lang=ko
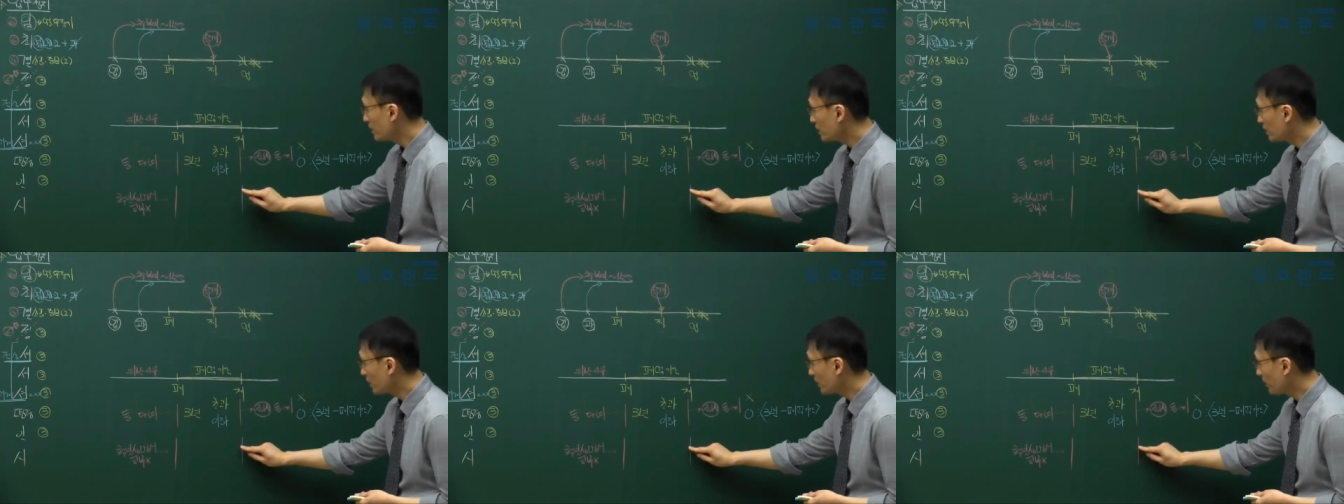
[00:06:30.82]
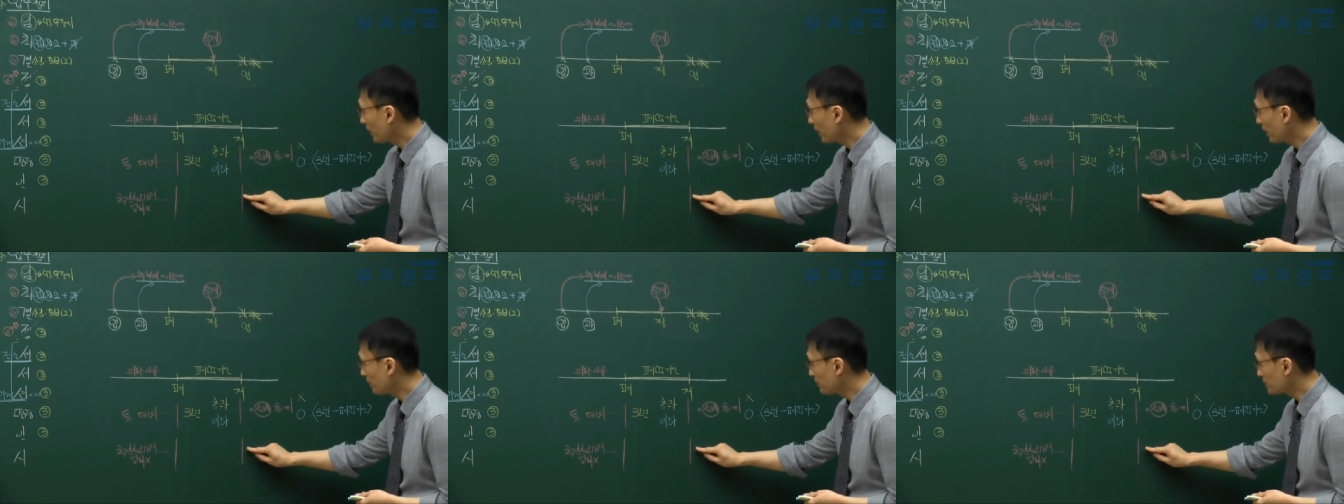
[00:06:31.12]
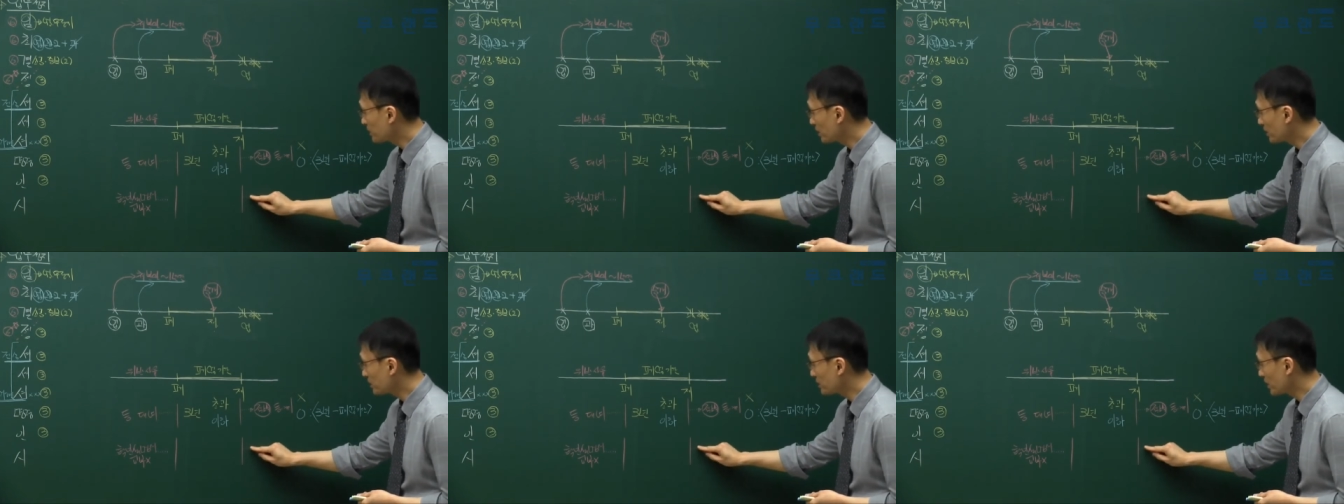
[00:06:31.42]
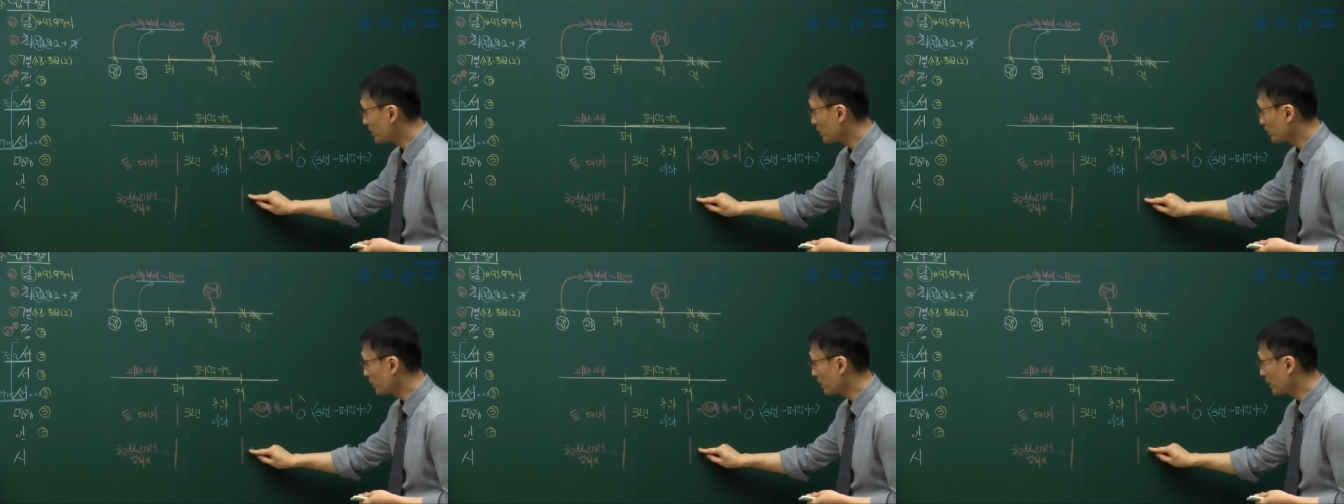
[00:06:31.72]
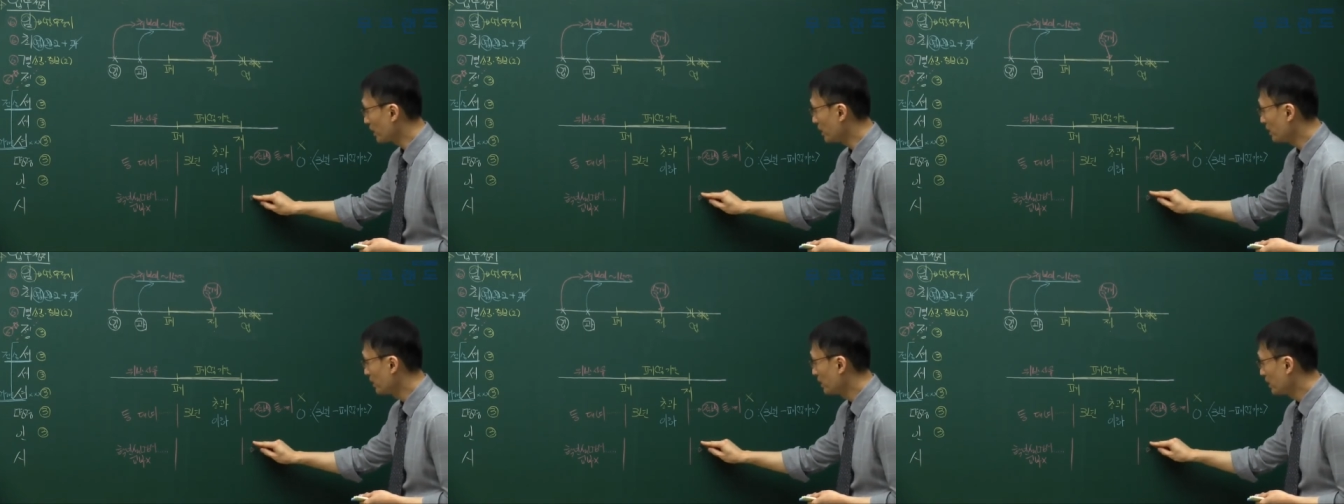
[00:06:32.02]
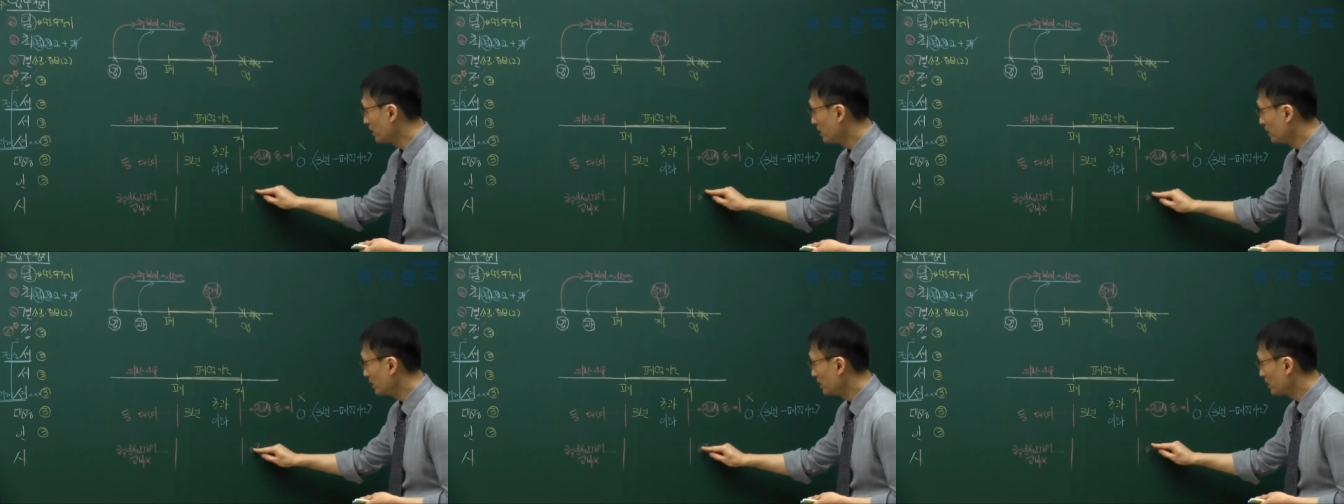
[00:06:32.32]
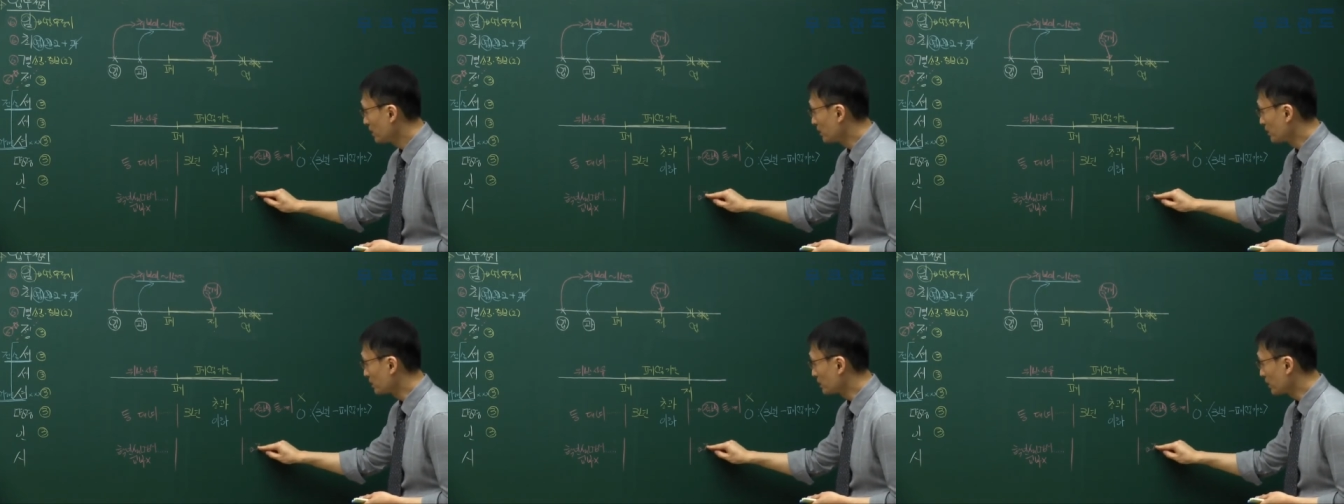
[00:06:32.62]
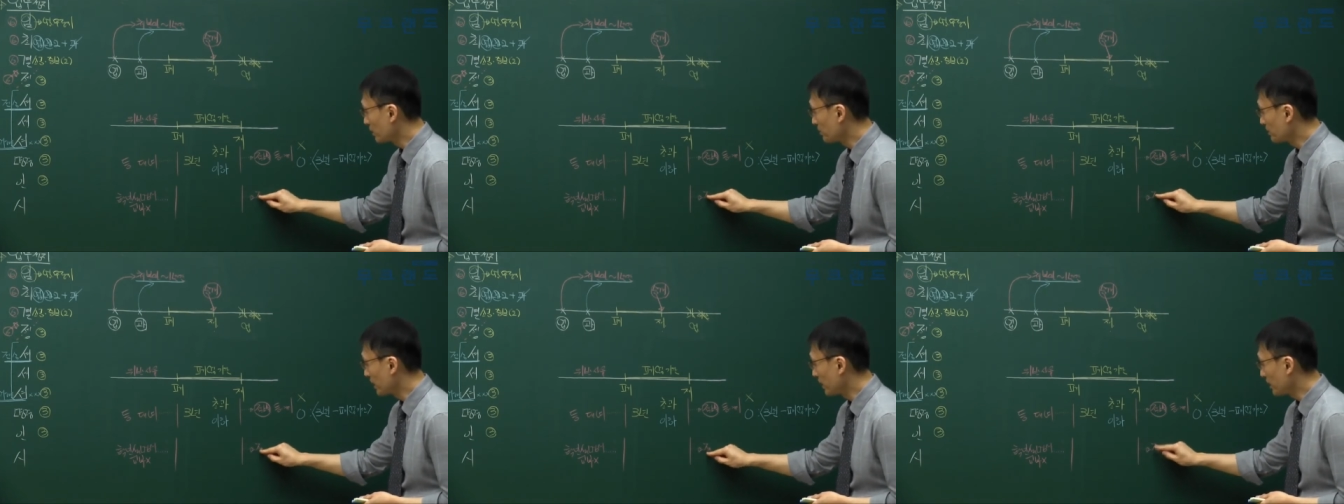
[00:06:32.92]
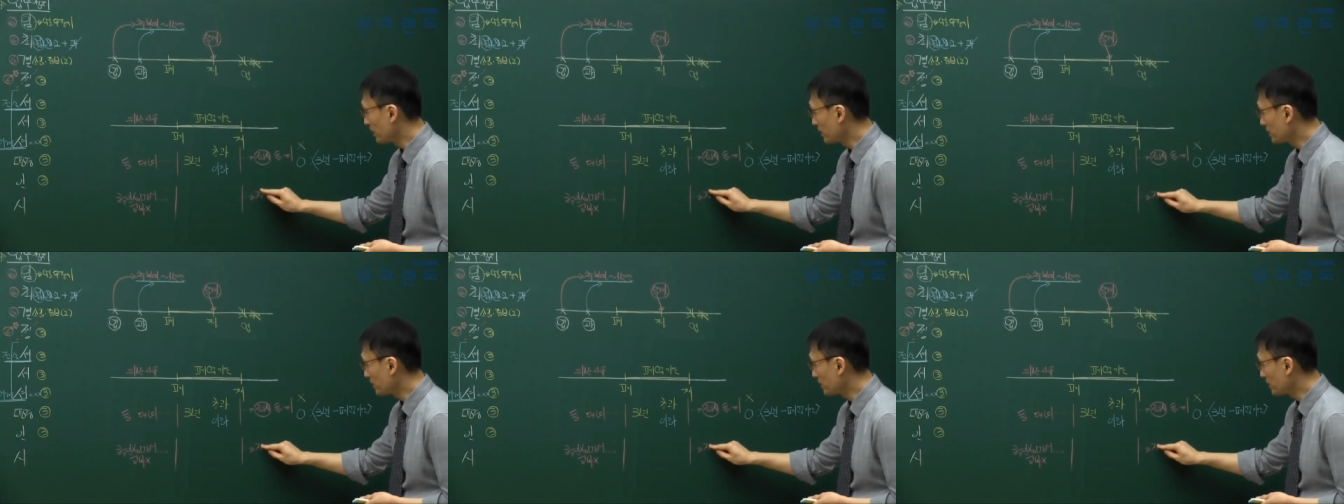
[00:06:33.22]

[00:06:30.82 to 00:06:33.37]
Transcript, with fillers: 근데 폐업 전의 사유가 적발이